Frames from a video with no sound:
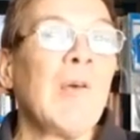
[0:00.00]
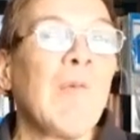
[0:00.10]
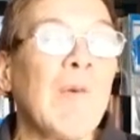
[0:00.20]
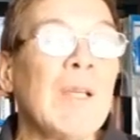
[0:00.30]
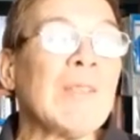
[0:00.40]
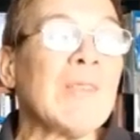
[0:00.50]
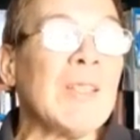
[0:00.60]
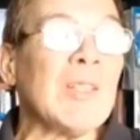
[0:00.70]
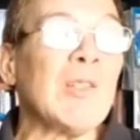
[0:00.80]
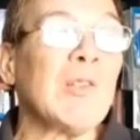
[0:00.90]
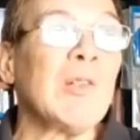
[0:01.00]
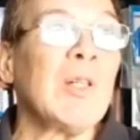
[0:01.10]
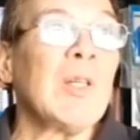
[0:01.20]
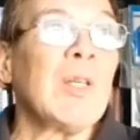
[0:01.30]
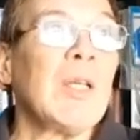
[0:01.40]
fue siendo
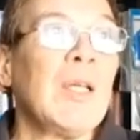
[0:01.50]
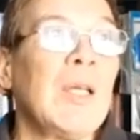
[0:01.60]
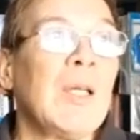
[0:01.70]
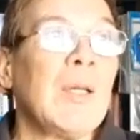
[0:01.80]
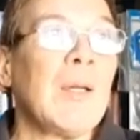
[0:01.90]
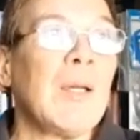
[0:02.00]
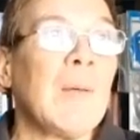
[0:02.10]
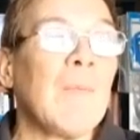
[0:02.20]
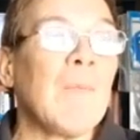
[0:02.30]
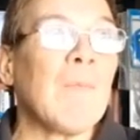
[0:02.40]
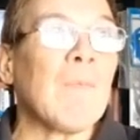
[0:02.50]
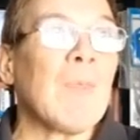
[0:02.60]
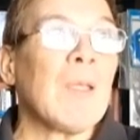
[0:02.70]
eh,